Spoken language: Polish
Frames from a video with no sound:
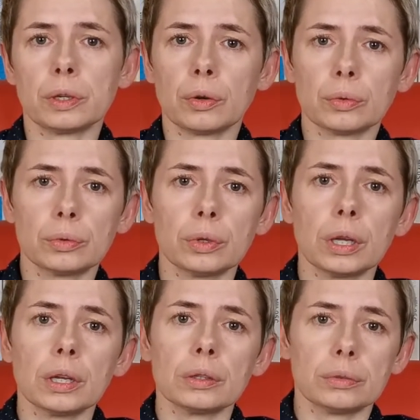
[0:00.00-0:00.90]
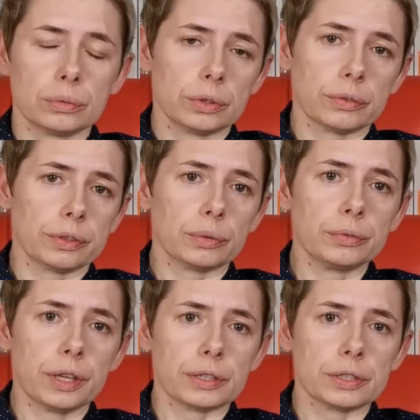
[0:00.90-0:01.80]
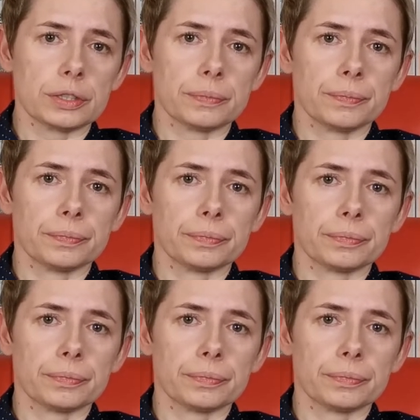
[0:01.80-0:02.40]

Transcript: roku trudno w to uwierzyć.